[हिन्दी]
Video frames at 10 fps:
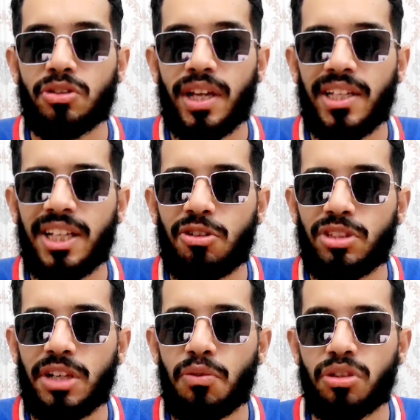करियर
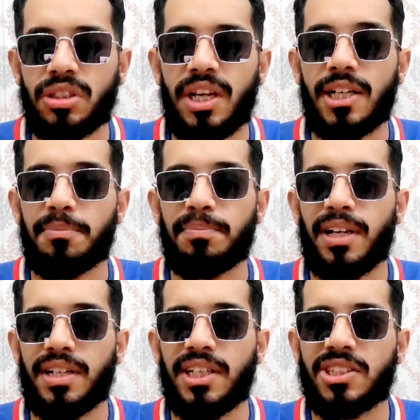होता है वो इतना लंबा
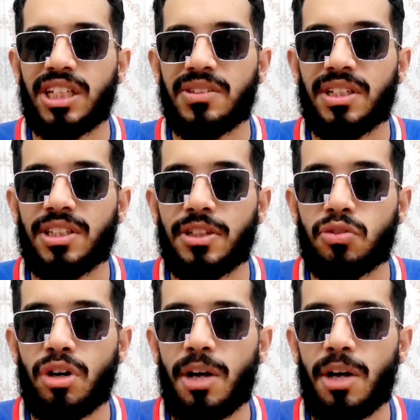नहीं चलता होता तो